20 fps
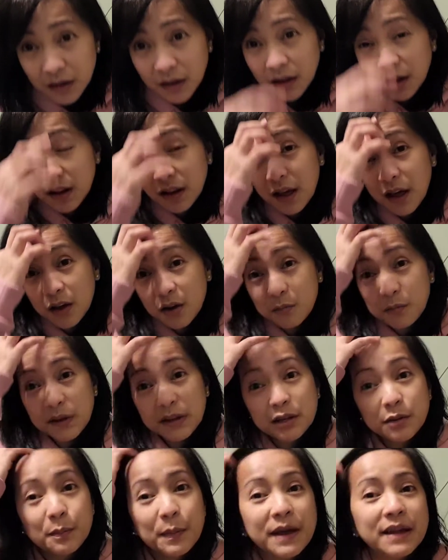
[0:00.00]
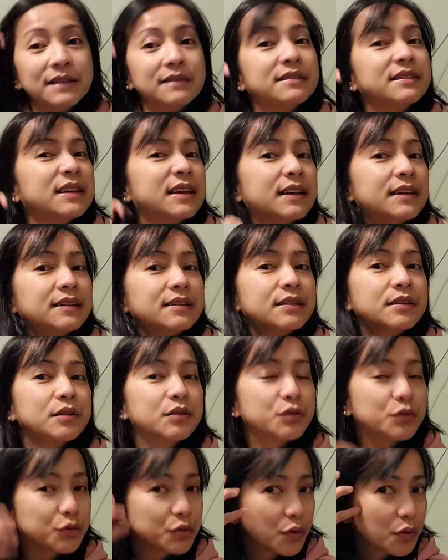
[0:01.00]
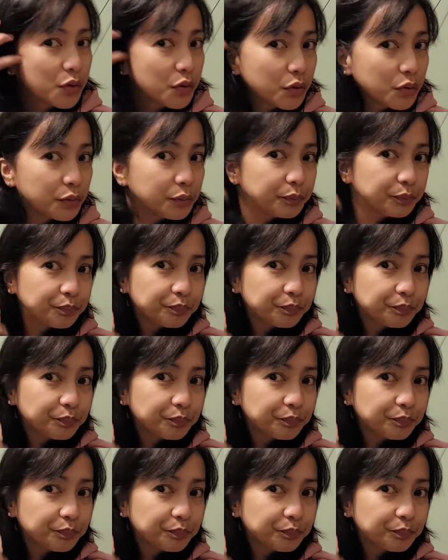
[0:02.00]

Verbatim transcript: a lot of expenses. So,